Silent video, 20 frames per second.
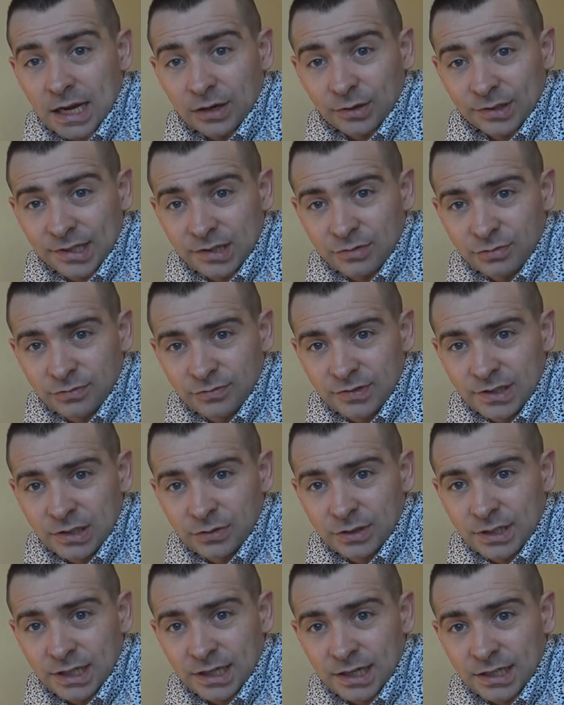Alors c'est une
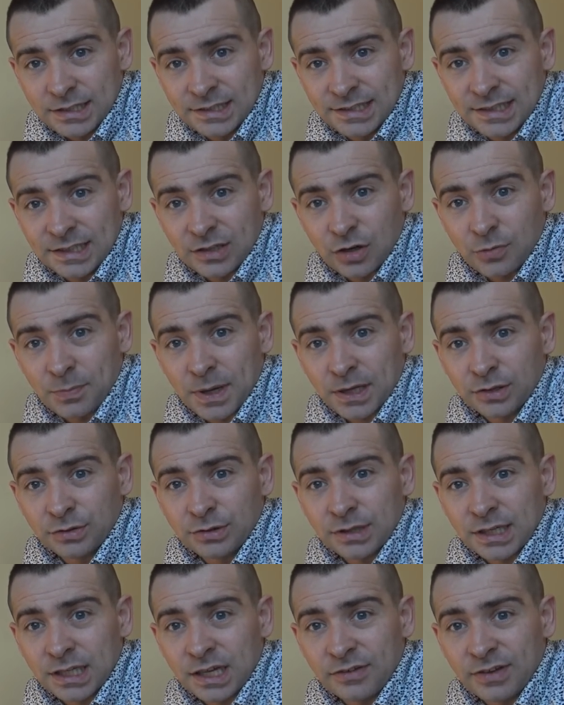vidéo qui est réalisée en
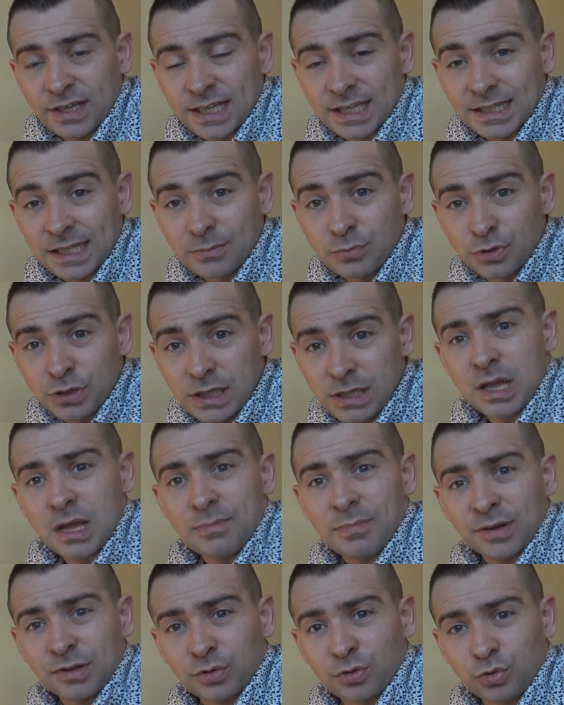partenariat avec un abonné
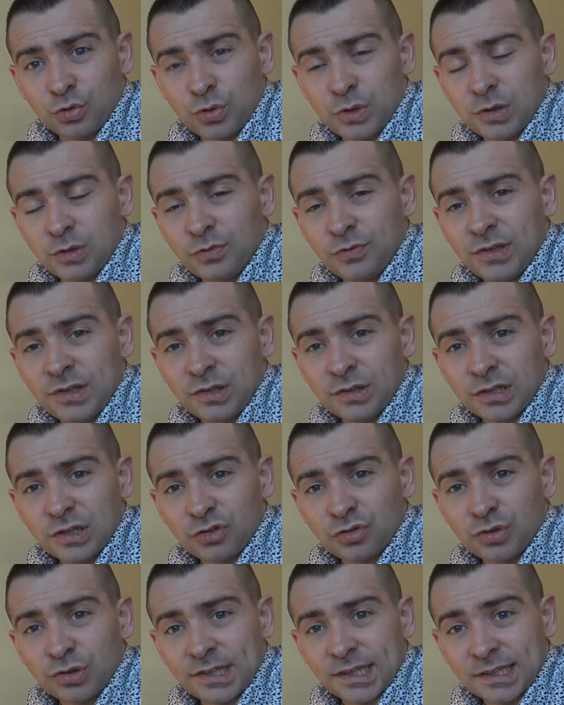parce que suite au
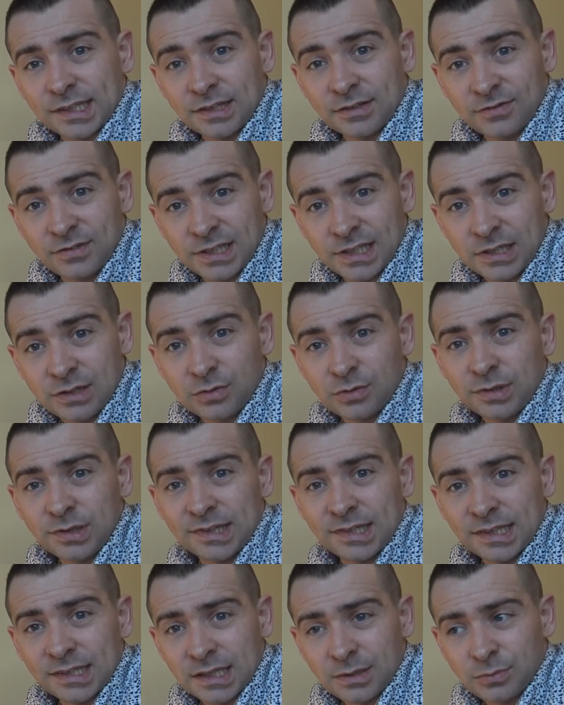visionnage de certaines vidéos,
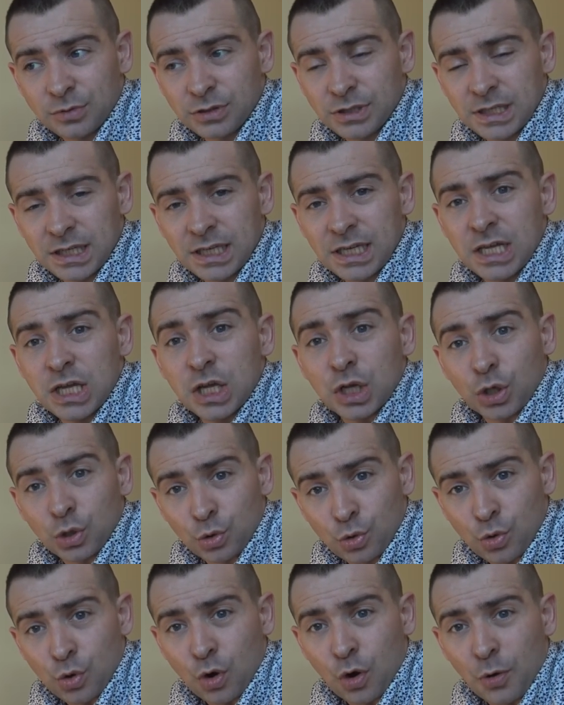cet abonné,
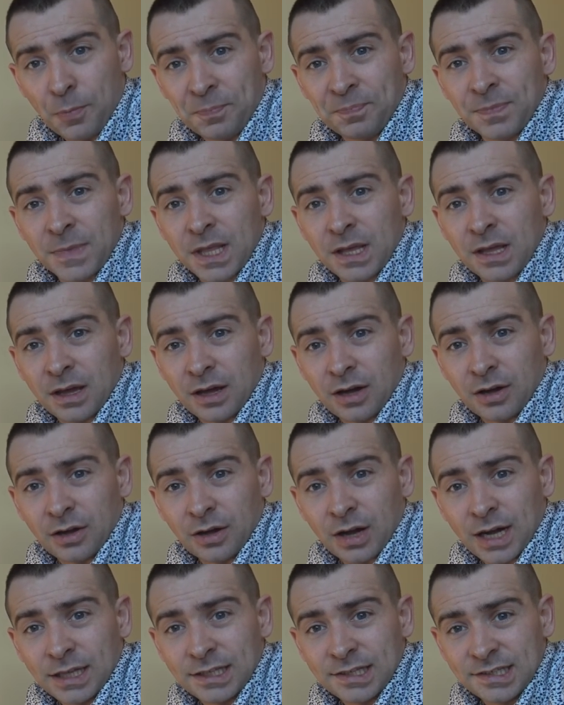Laurent, euh,
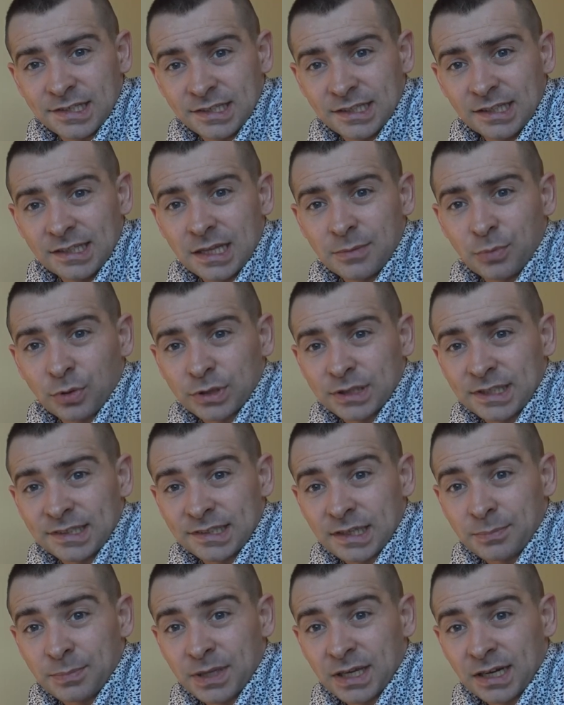a décidé d'apporter
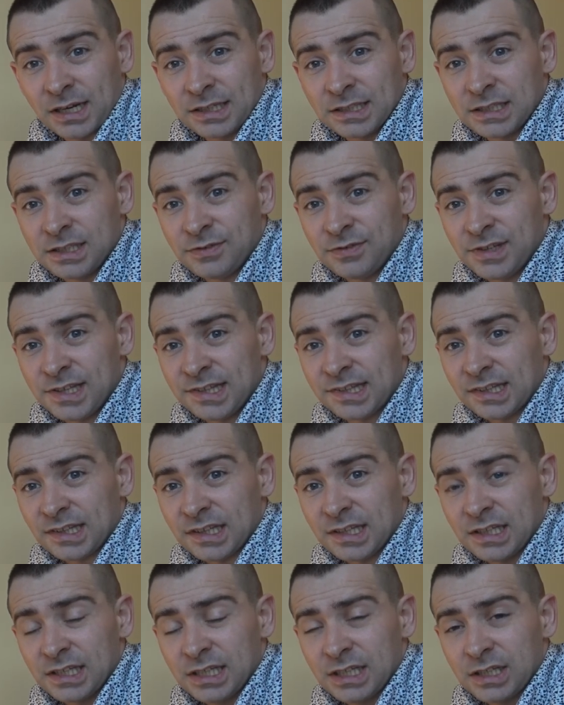sa pierre à l'édifice
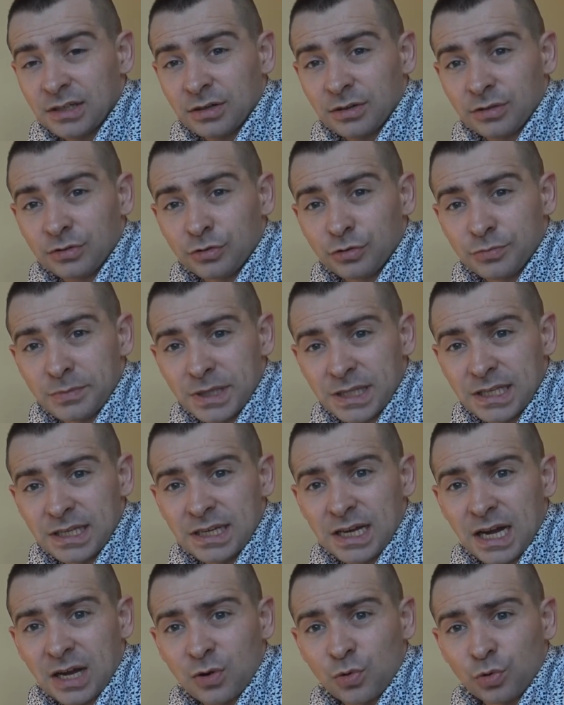et euh, de
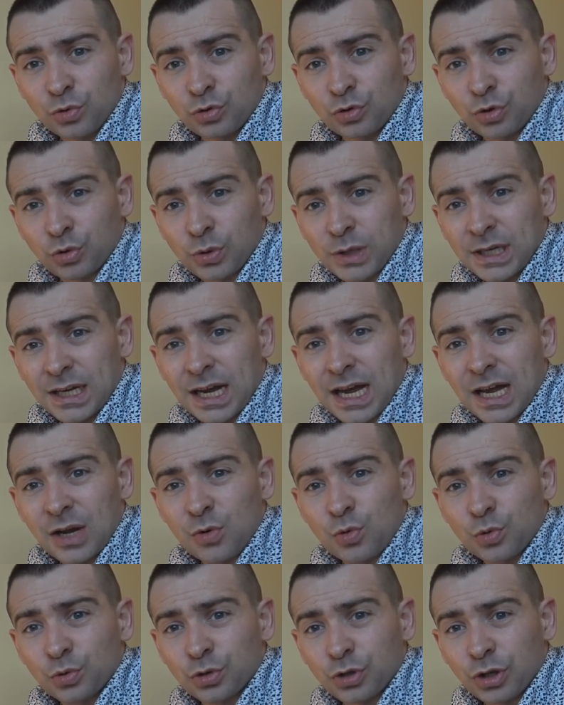m'aider à construire un
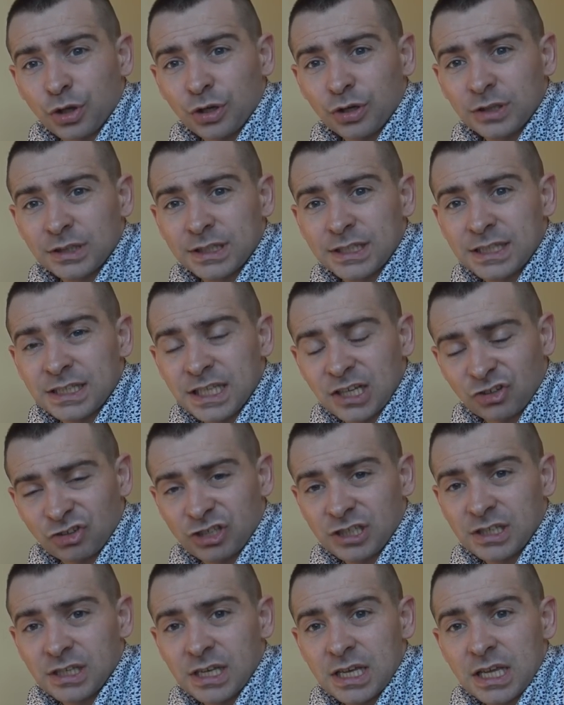compteur
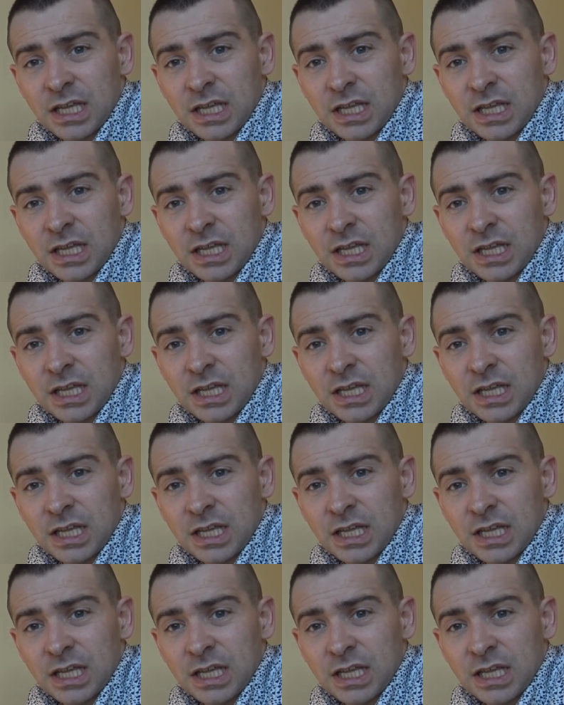d'énergie.